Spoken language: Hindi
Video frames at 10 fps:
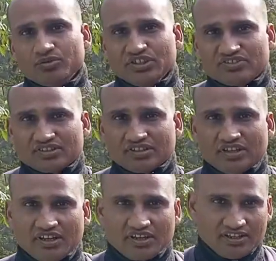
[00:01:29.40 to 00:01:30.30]
हूँ इस
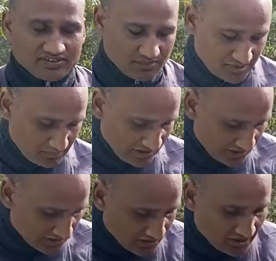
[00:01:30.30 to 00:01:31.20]
घर की सबसे
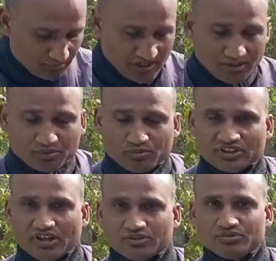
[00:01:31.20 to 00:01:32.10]
पहले मैं आपको
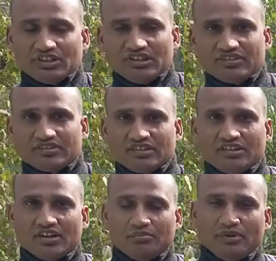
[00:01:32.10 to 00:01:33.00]
बता दूँ कि इस
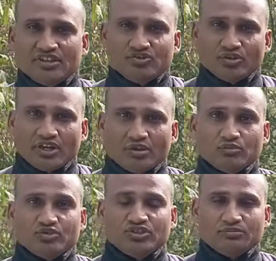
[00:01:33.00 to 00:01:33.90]
घर में जो है
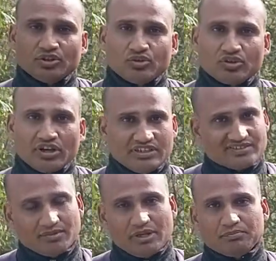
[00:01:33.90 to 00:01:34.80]
मुसीबतों का
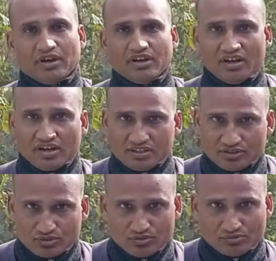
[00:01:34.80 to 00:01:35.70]
इस समय पहाड़
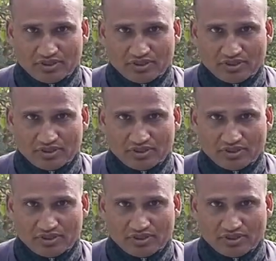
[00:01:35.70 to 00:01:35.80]
टूट